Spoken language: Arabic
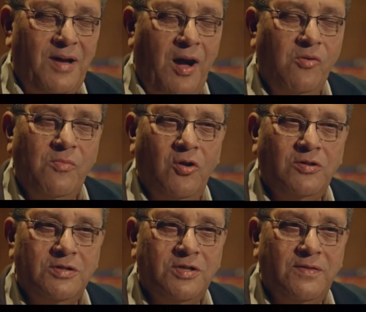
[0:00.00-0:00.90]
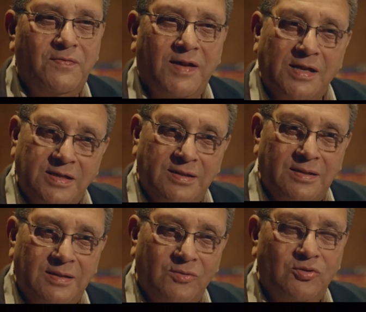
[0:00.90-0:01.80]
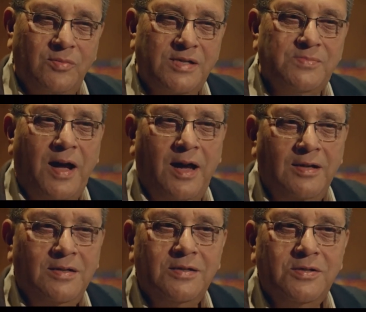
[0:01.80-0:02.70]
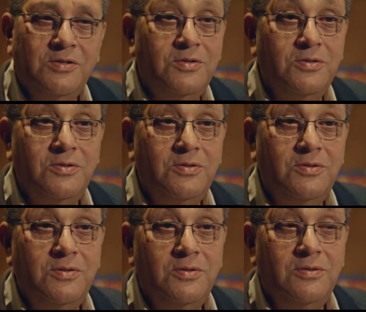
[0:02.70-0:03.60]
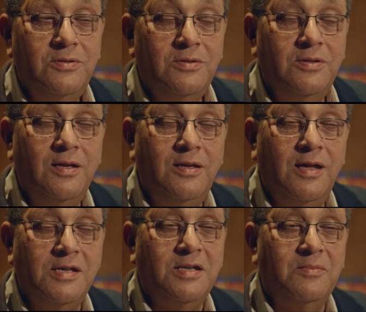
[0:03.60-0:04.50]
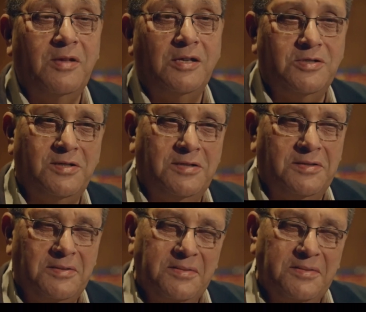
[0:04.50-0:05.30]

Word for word: اول ما احط الشريط في الكاسيت كنت بسمع دي الهيسنج بتاع الشريط